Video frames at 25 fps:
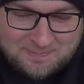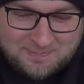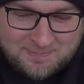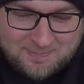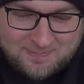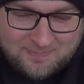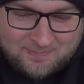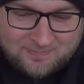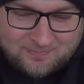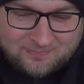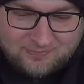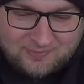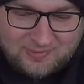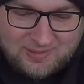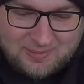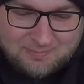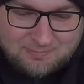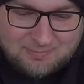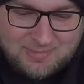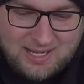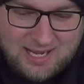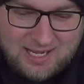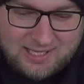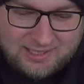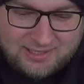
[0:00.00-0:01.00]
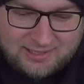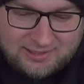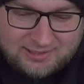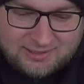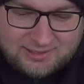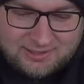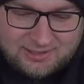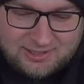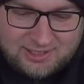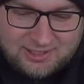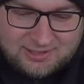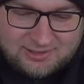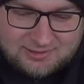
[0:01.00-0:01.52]
Mm,
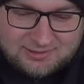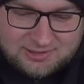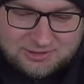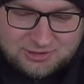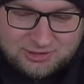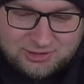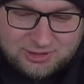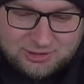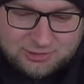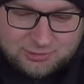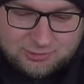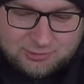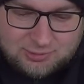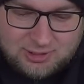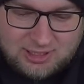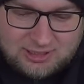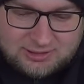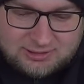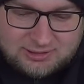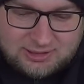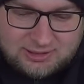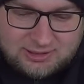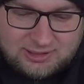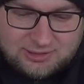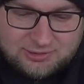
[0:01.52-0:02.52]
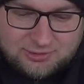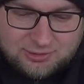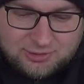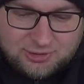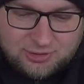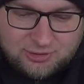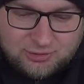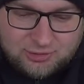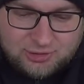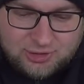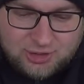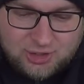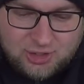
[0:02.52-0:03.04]
Marek, kiedy zaczynasz kurację na drogi
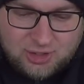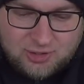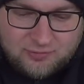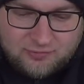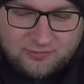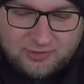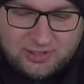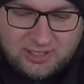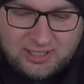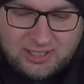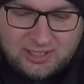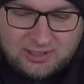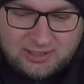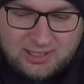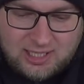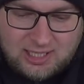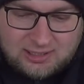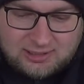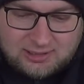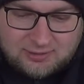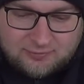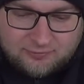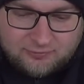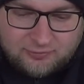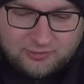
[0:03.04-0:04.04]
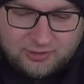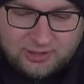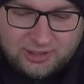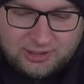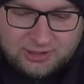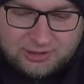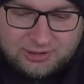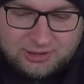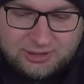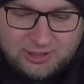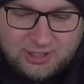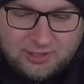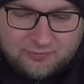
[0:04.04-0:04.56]
oddechowe
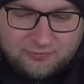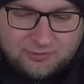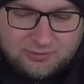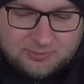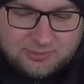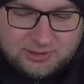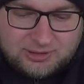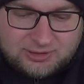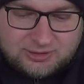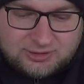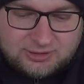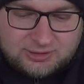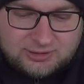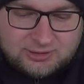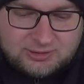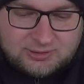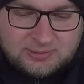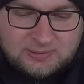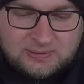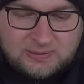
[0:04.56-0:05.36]
Atemfrej i Awimycyn?